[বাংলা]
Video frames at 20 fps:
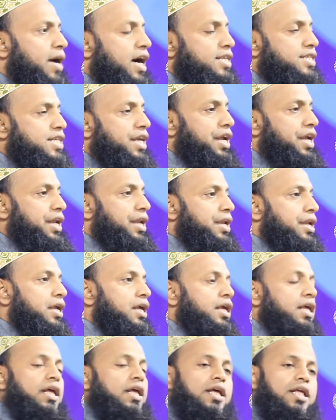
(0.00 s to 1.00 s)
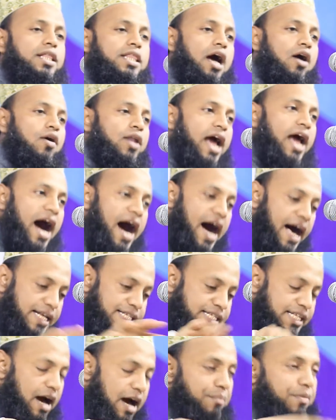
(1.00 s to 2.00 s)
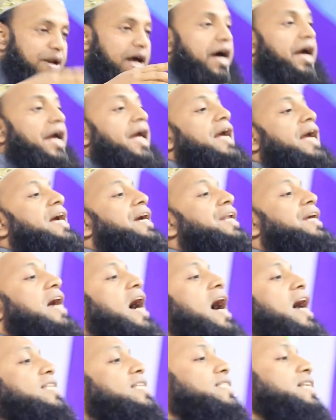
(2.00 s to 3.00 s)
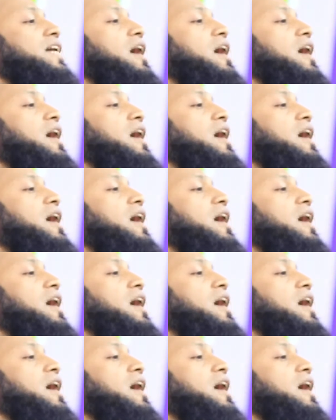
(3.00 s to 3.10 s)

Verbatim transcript: হাজেরিন তাহলে আজ আমরা এখানে আজকে